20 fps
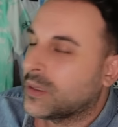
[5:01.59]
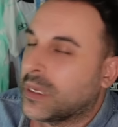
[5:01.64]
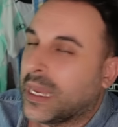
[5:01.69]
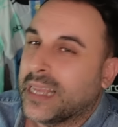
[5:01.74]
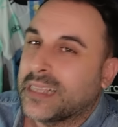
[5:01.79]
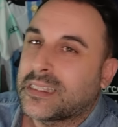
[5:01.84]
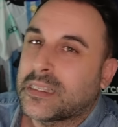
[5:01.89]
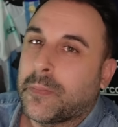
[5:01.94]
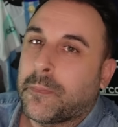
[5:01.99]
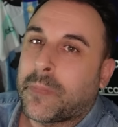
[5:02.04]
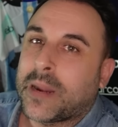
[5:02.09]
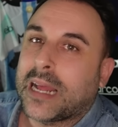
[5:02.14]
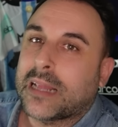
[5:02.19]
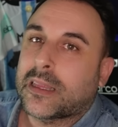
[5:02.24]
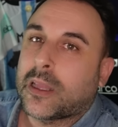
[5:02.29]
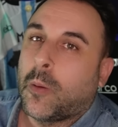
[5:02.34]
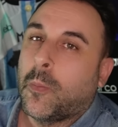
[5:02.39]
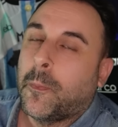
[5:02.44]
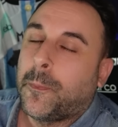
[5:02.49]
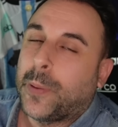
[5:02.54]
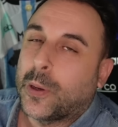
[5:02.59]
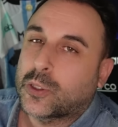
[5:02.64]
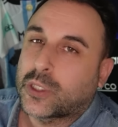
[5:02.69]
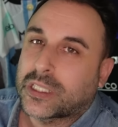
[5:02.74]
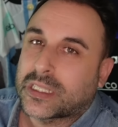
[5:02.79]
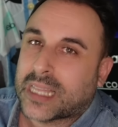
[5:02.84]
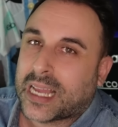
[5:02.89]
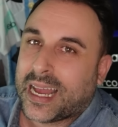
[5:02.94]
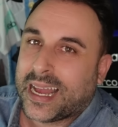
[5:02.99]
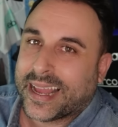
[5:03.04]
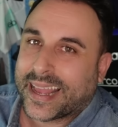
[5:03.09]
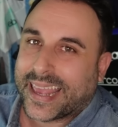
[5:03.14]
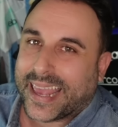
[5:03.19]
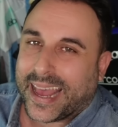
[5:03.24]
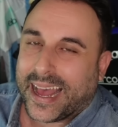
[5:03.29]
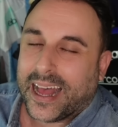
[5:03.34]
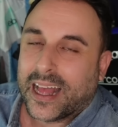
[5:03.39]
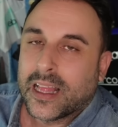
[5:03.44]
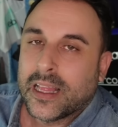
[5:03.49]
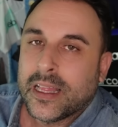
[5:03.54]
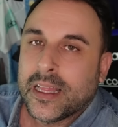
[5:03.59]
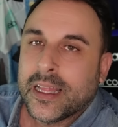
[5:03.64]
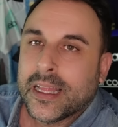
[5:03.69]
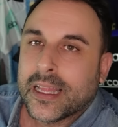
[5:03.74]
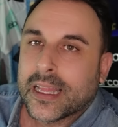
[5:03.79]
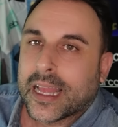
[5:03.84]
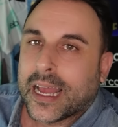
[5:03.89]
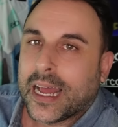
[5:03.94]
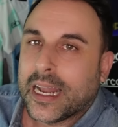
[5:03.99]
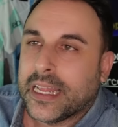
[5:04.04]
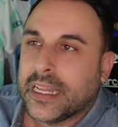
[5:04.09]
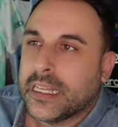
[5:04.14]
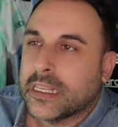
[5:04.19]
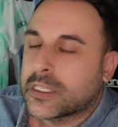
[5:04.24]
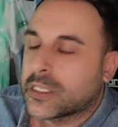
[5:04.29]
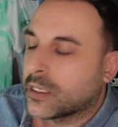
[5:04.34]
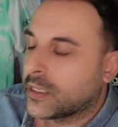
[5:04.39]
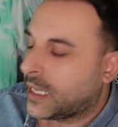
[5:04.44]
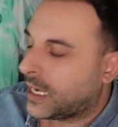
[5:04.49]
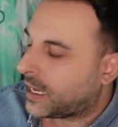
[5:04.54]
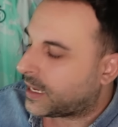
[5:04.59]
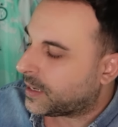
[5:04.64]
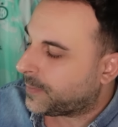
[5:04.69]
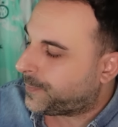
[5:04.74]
È sembrata un po' stanca all'inizio della